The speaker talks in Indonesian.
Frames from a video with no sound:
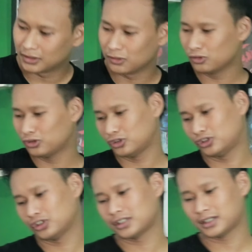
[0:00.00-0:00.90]

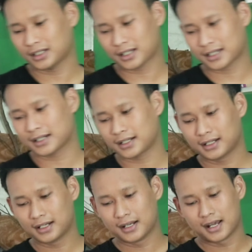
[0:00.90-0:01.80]
terus
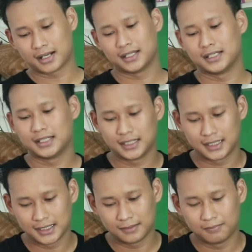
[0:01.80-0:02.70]

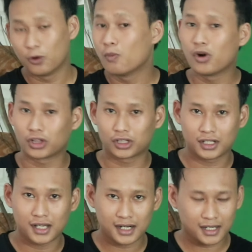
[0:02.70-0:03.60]
dari
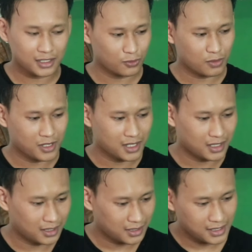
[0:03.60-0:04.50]
bobot karena kedua
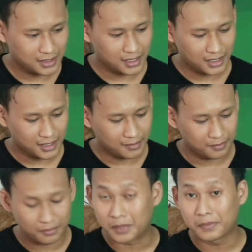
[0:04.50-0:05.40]
bahan
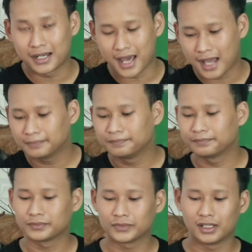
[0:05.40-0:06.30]
dasarnya berbeda
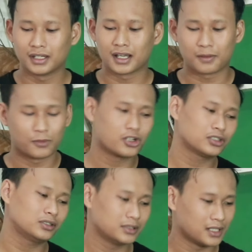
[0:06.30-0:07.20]
ini
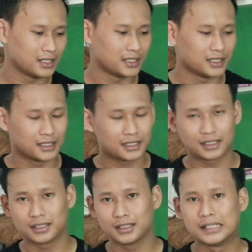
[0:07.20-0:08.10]
karbon dan ini
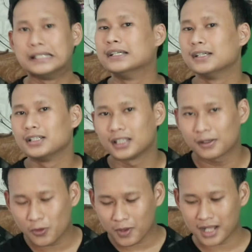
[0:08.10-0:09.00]

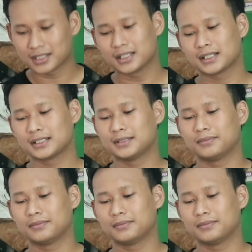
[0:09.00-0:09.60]
termoplastik